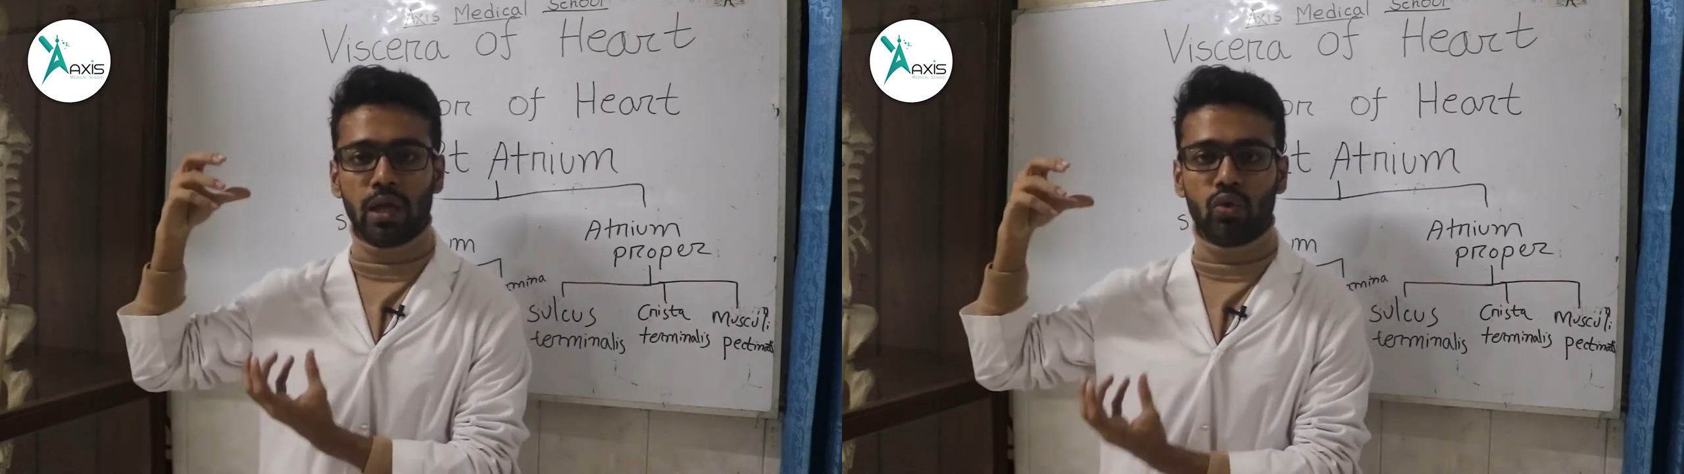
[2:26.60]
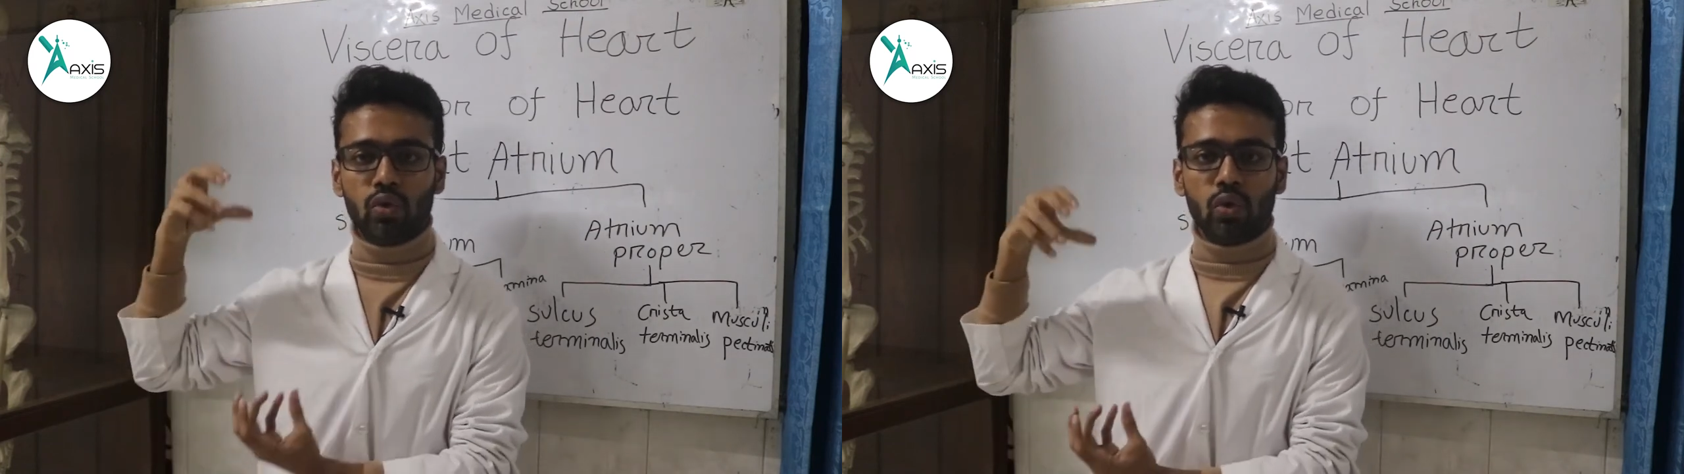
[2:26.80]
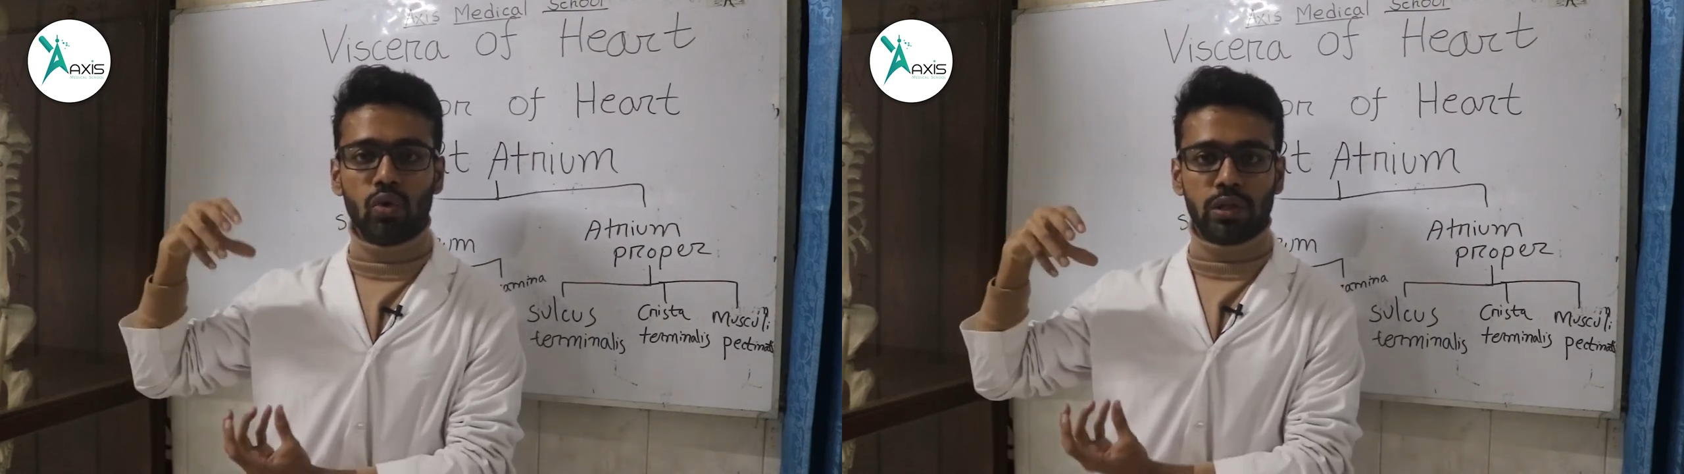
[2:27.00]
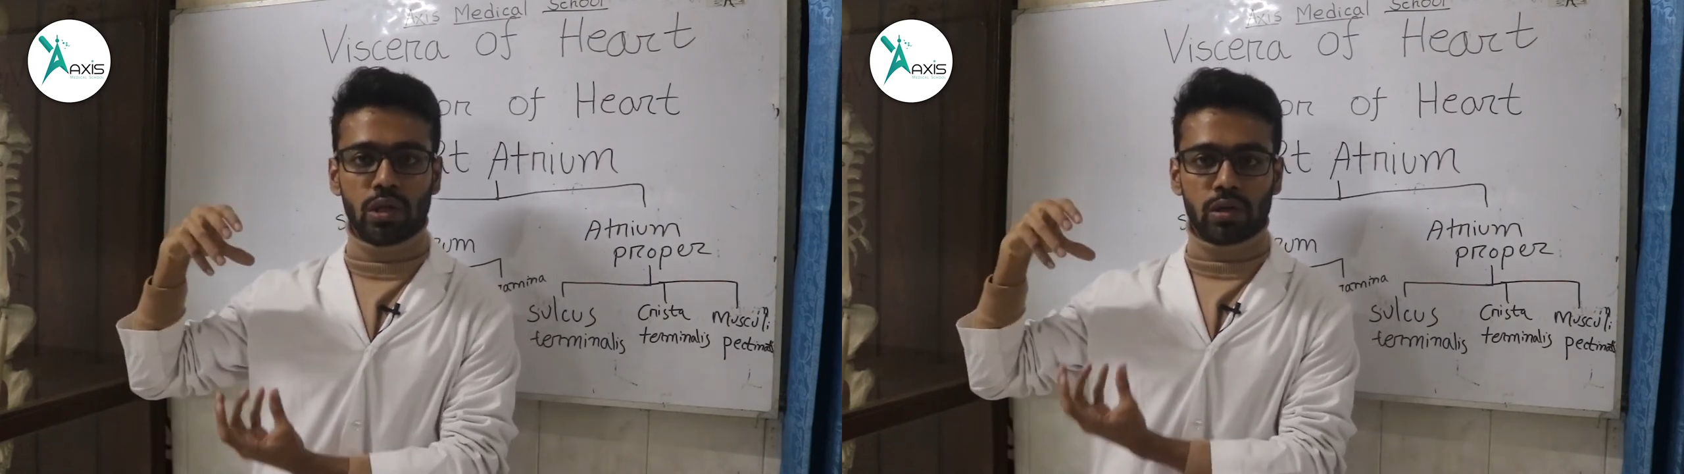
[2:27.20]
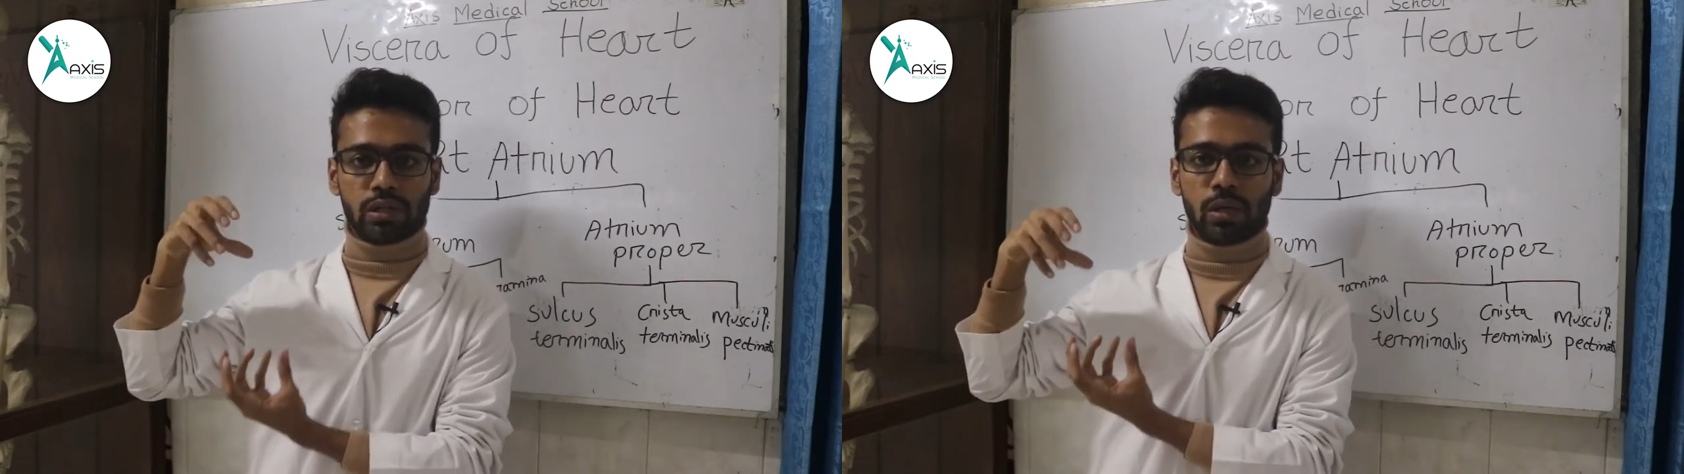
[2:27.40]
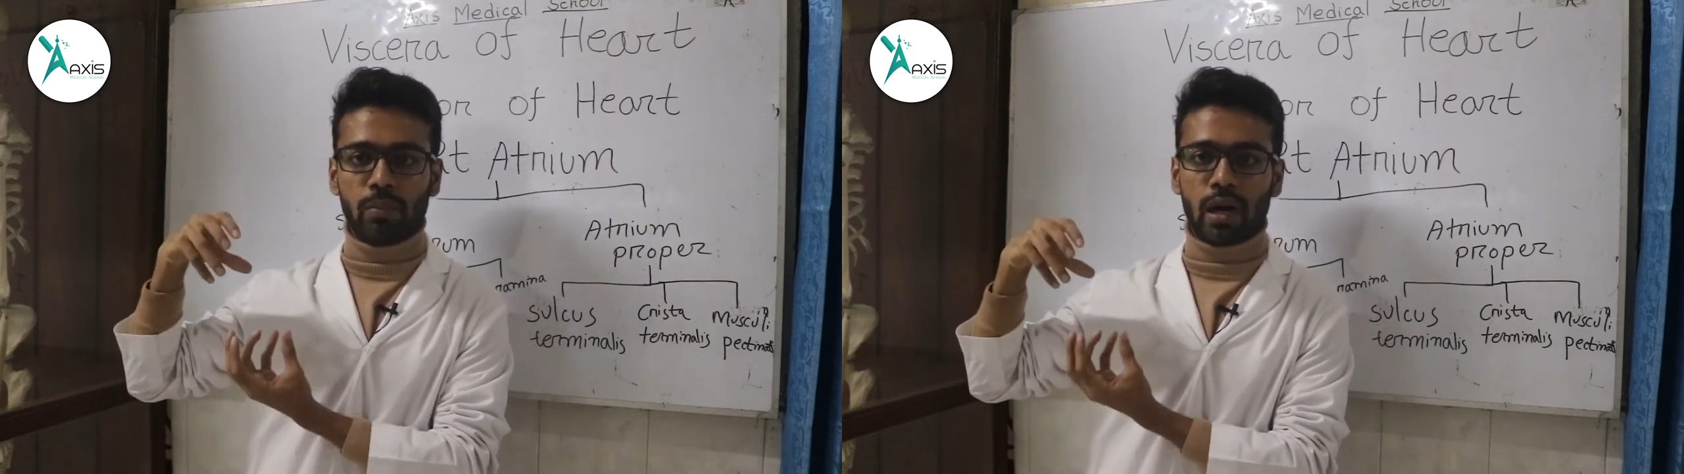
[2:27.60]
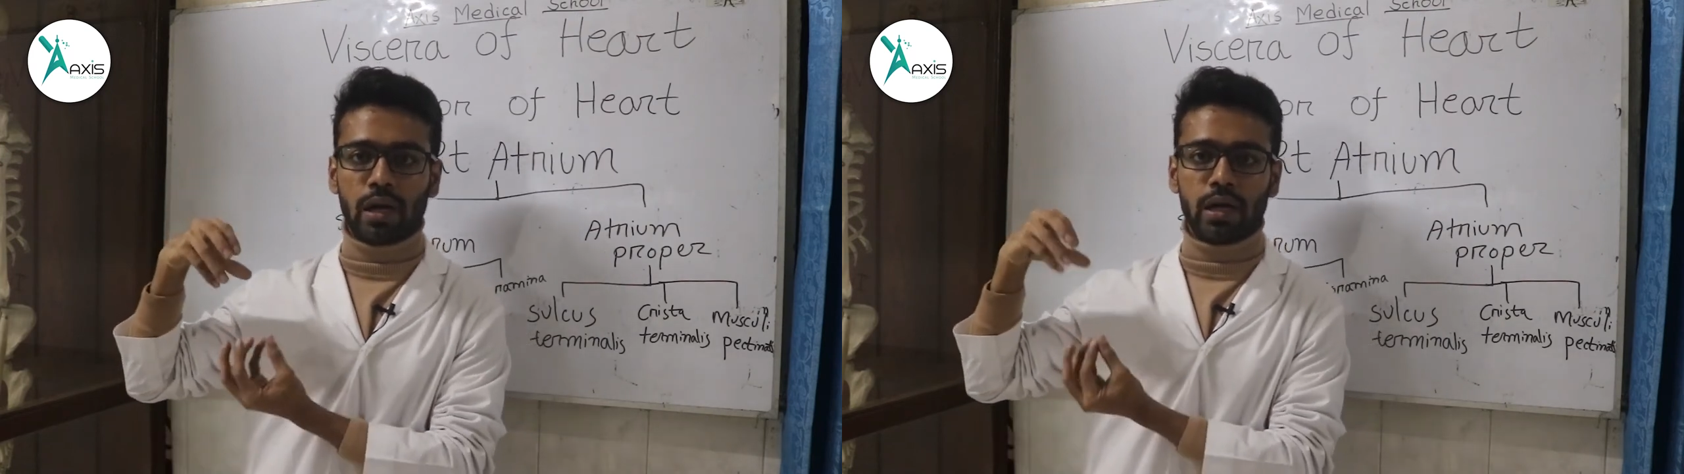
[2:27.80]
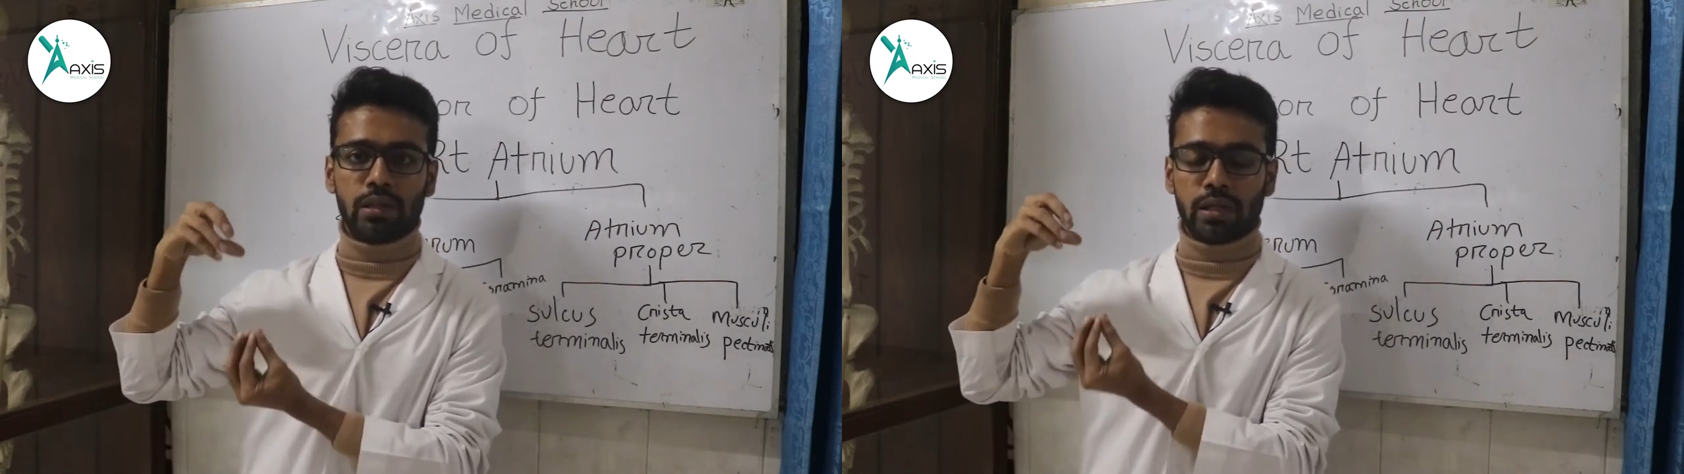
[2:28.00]
এই দুটো ডিঅক্সিজেন
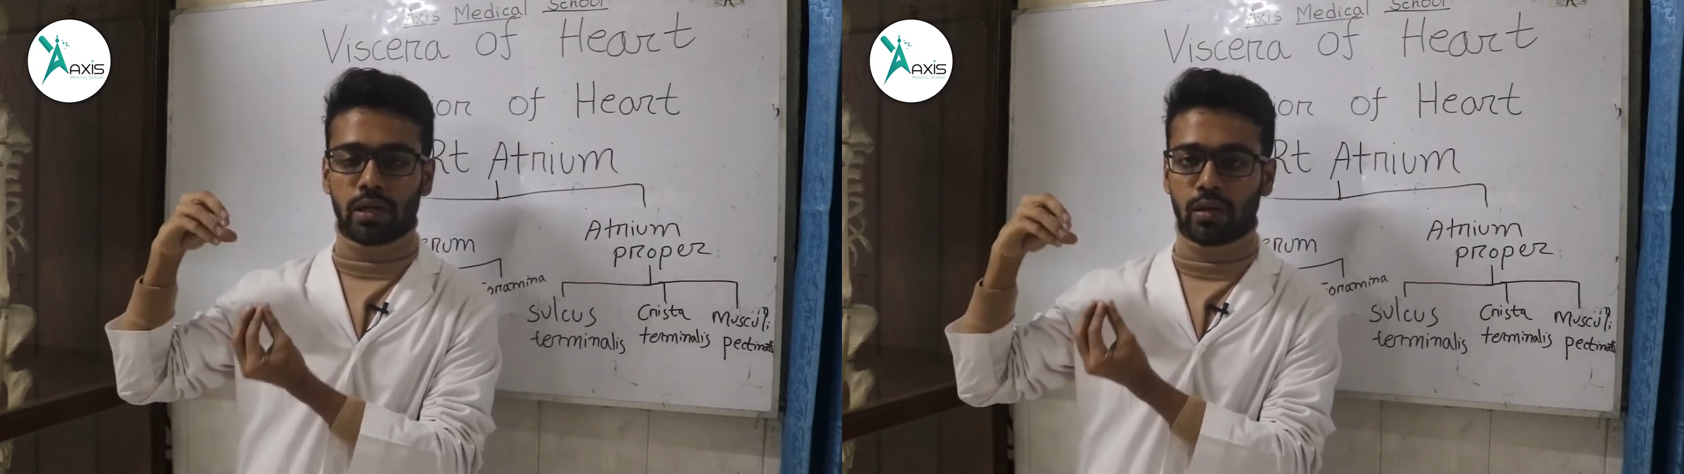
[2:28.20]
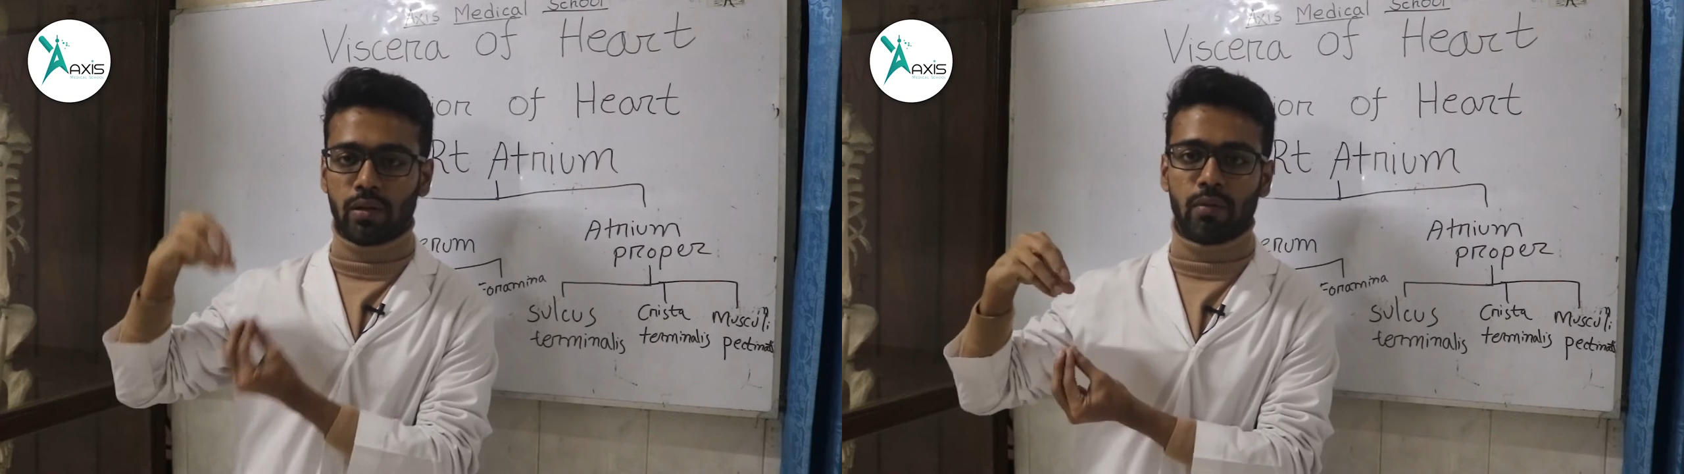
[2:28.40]
ব্লাডের যেই